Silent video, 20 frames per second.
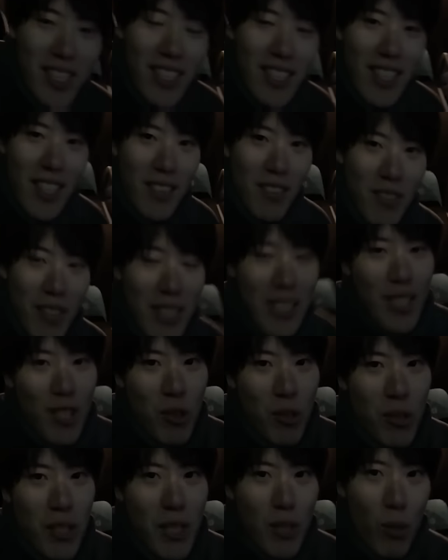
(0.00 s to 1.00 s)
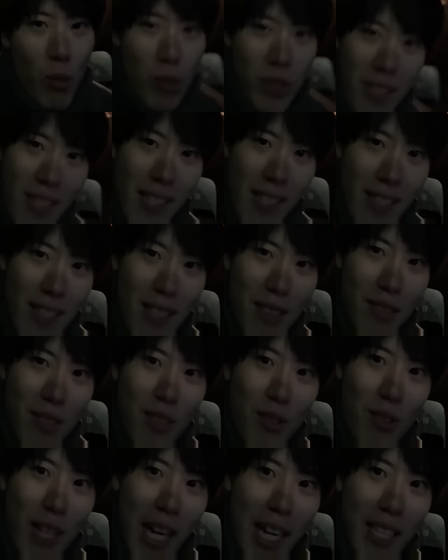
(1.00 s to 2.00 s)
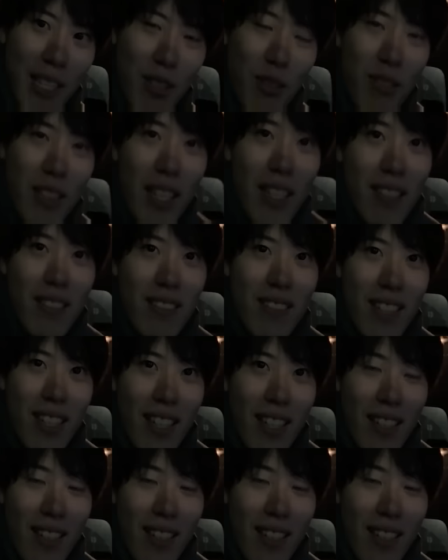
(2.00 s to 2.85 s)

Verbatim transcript: 人生歩んだら視聴者に5000円あげるっていう回答になるんだ